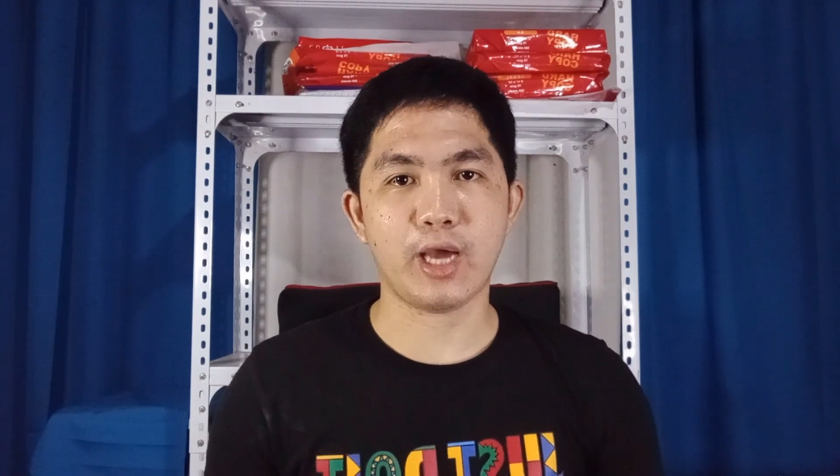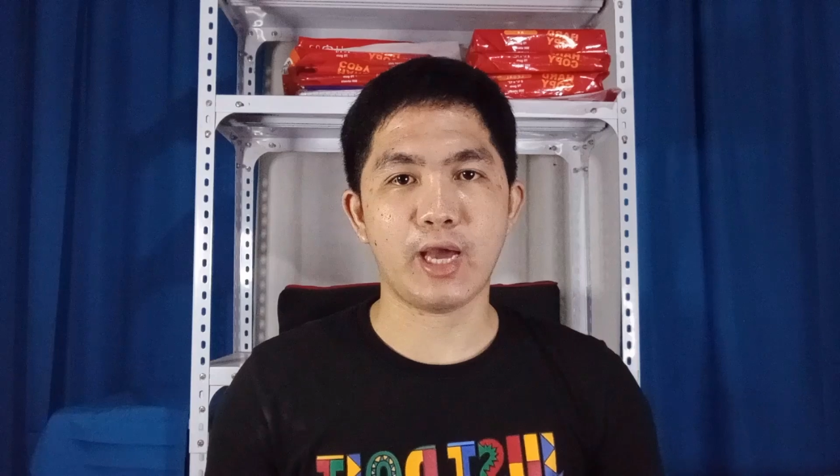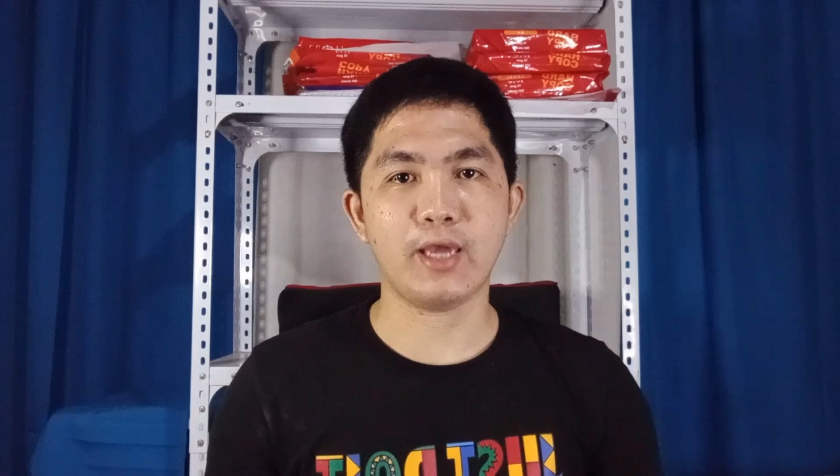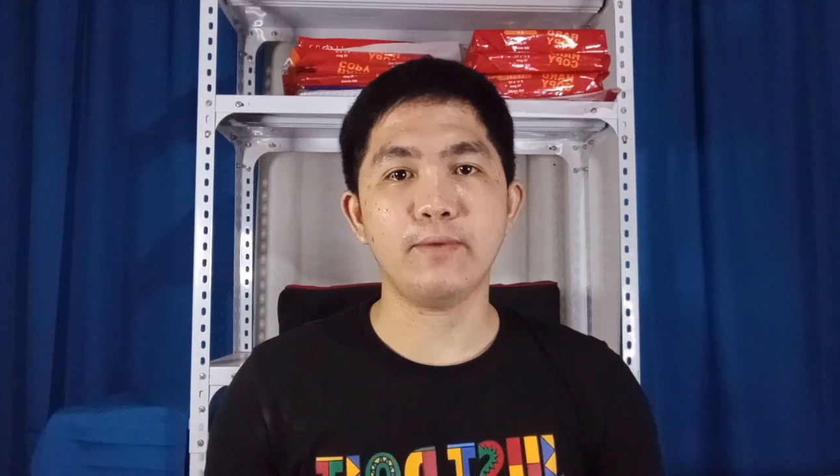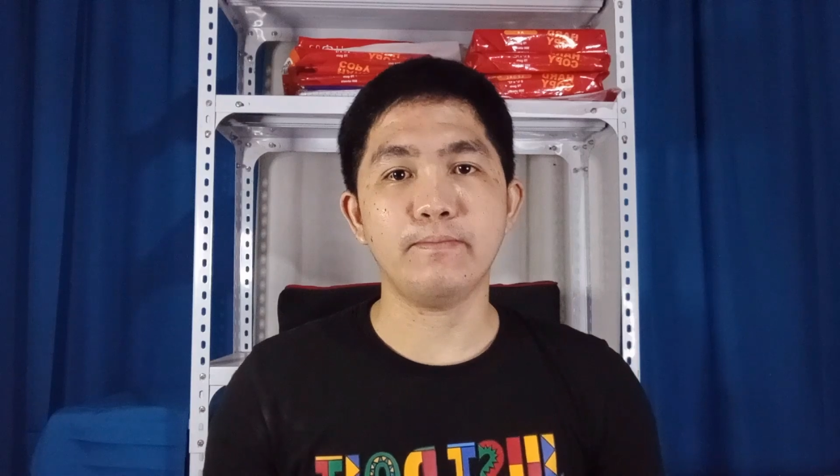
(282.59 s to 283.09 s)

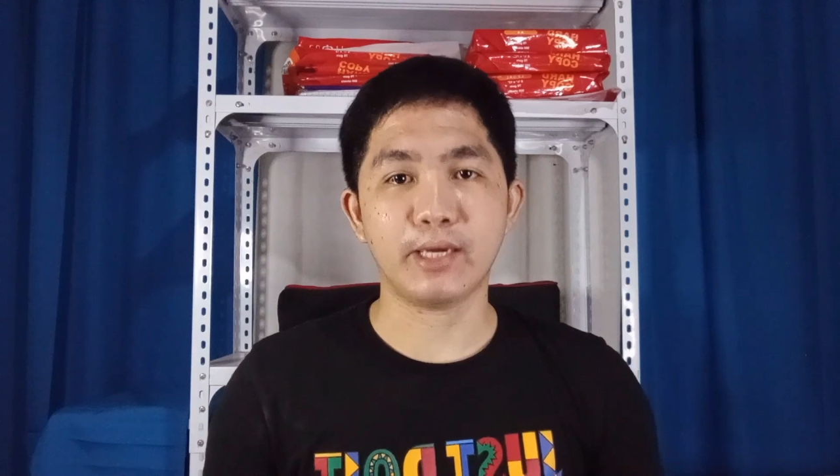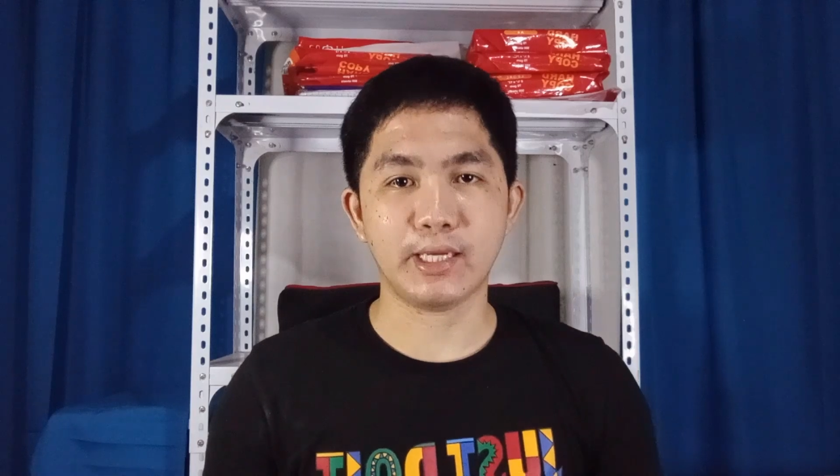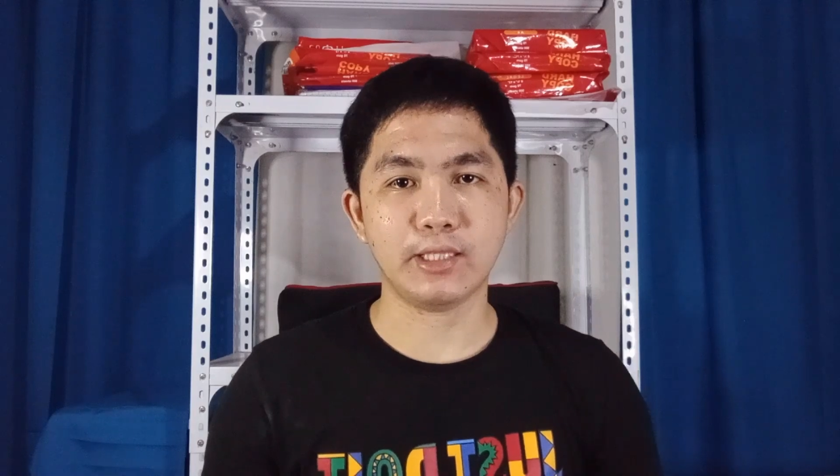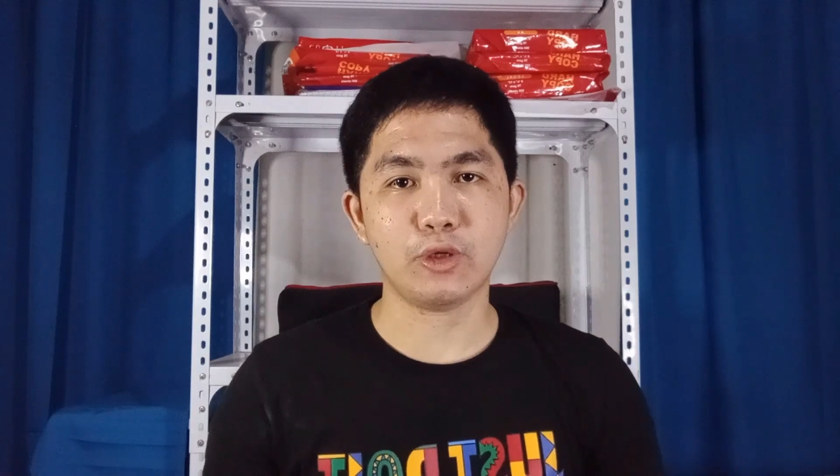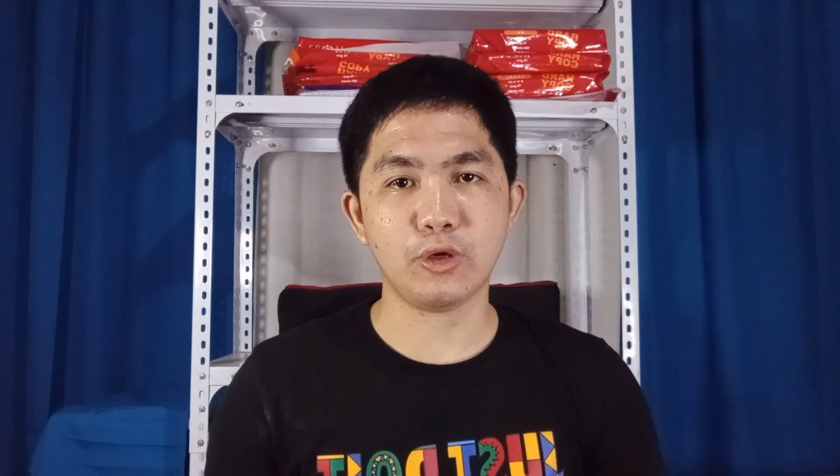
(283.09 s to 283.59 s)
ay
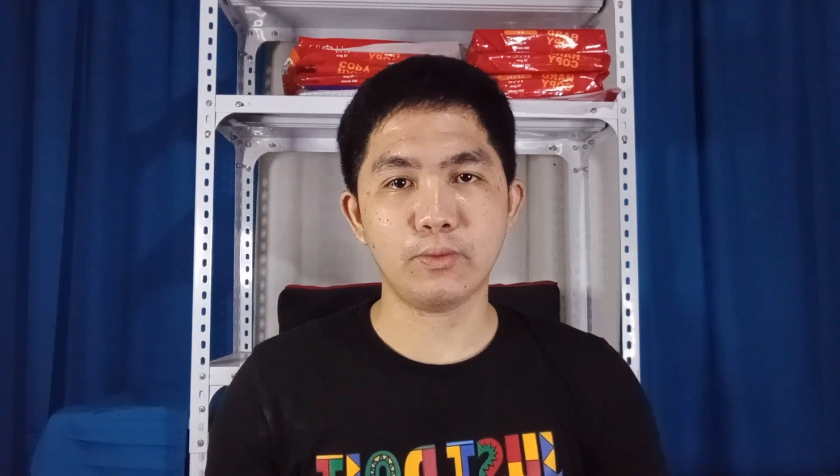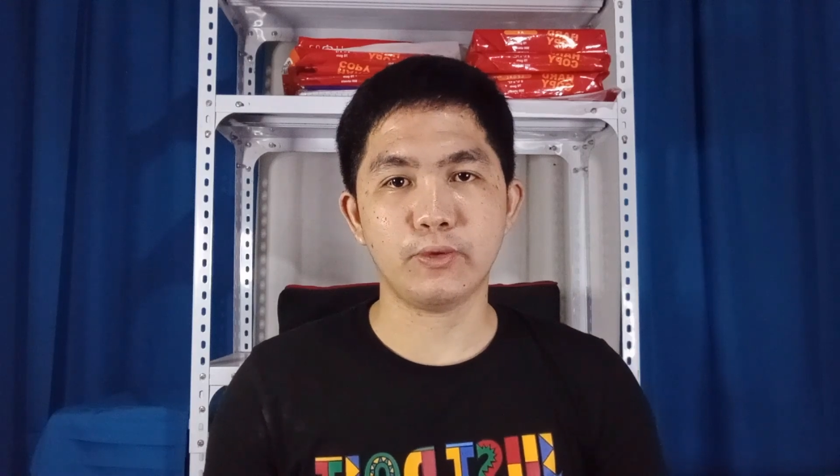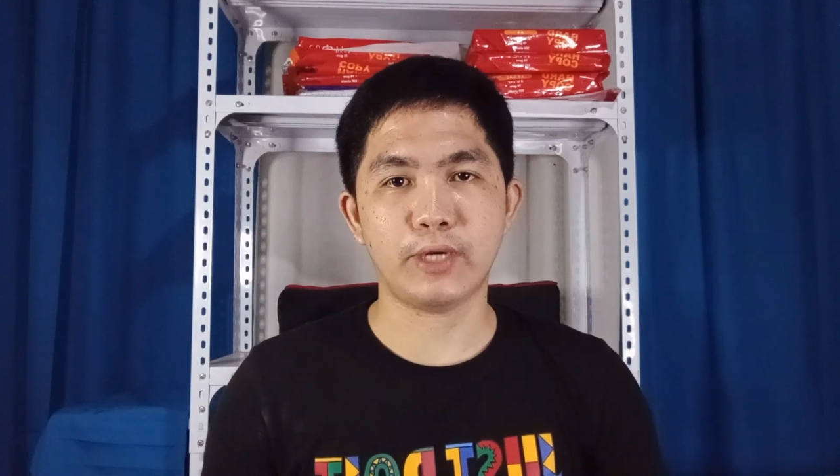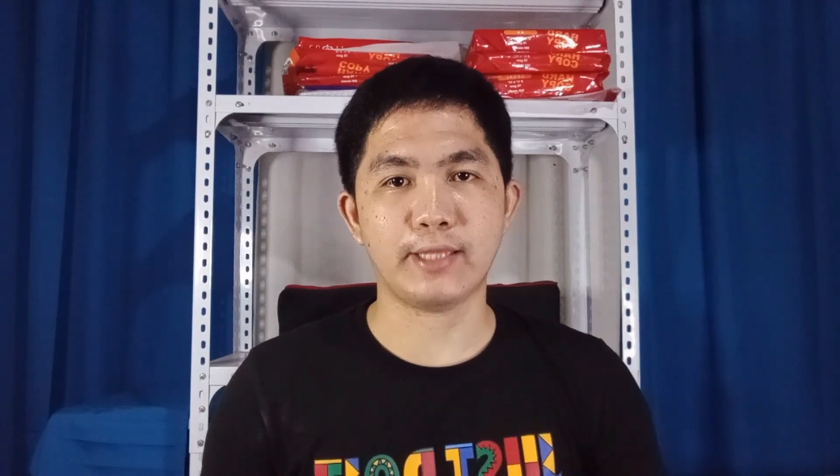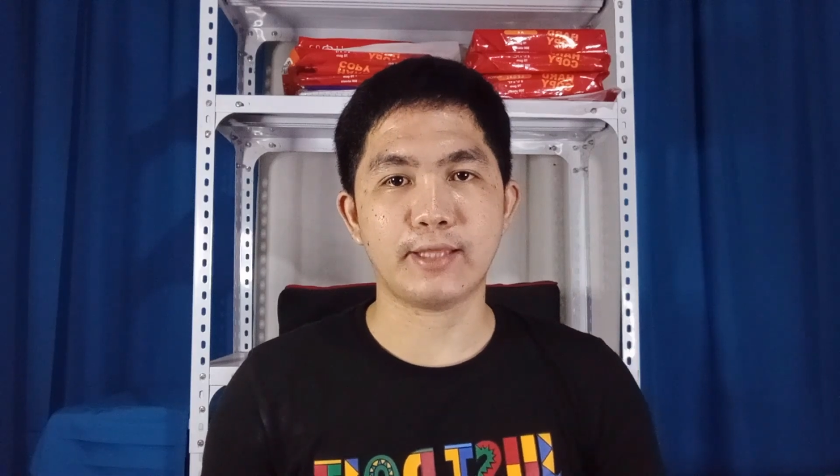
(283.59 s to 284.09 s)
mag-intro
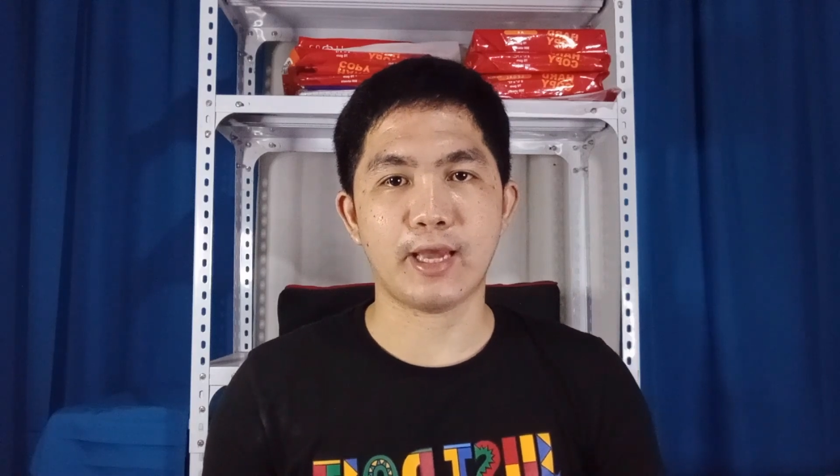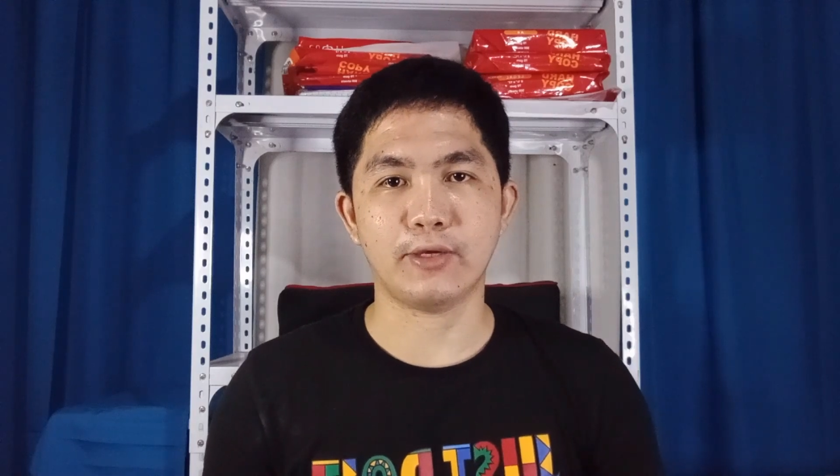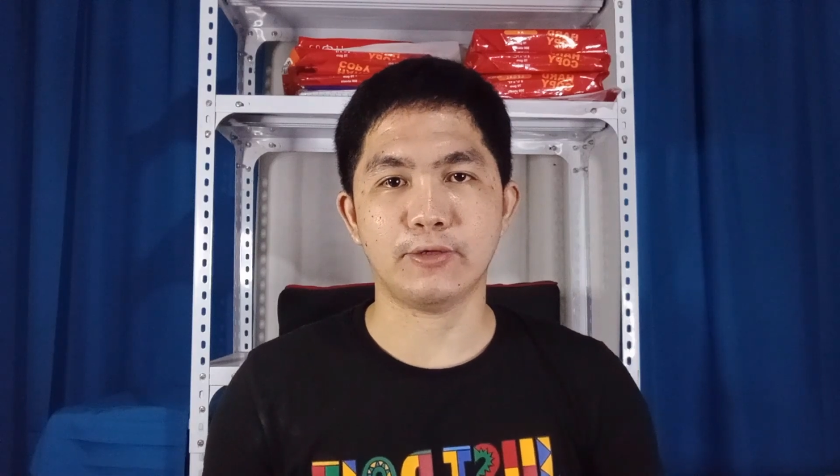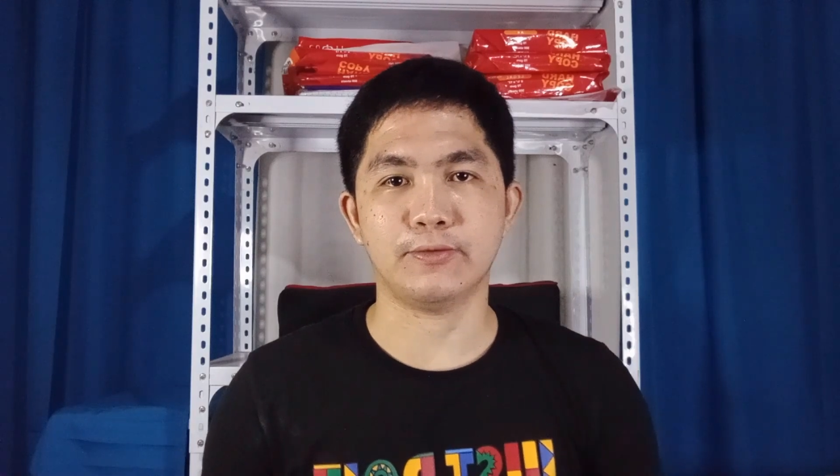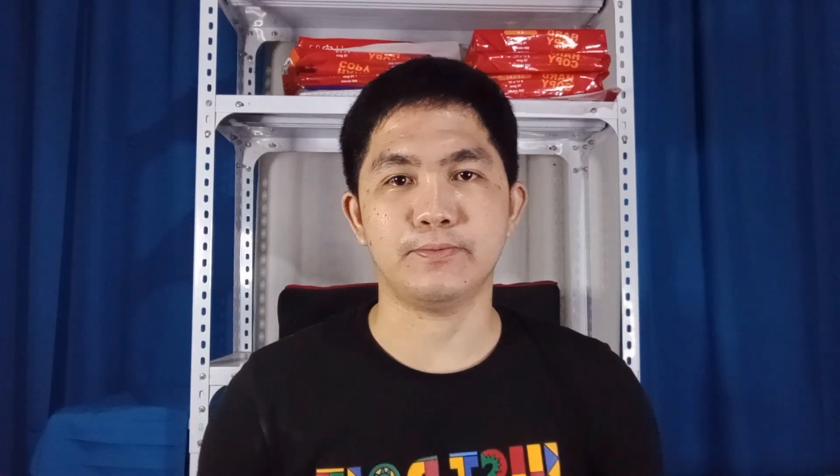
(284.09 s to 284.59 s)
muna
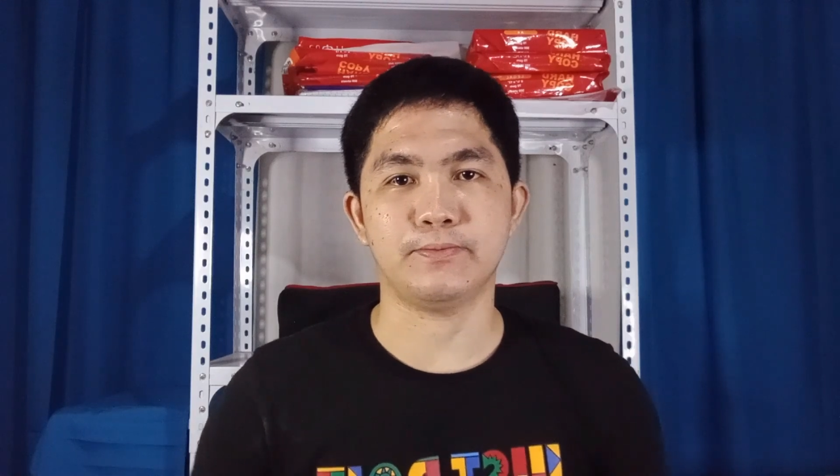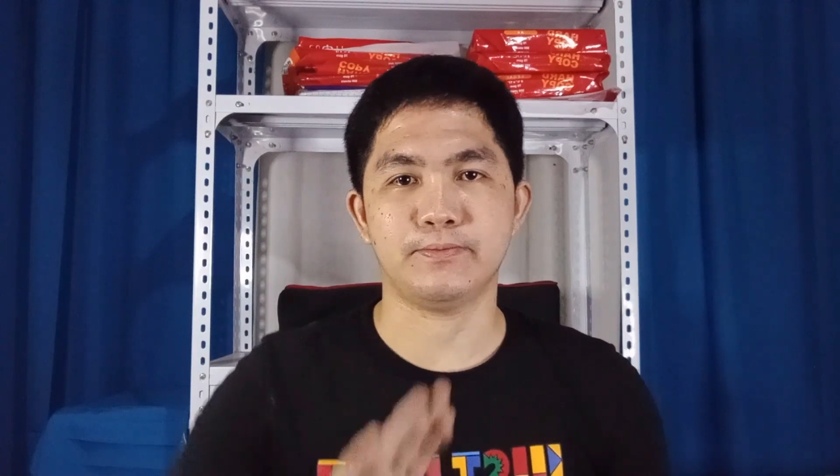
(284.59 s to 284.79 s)
tayo.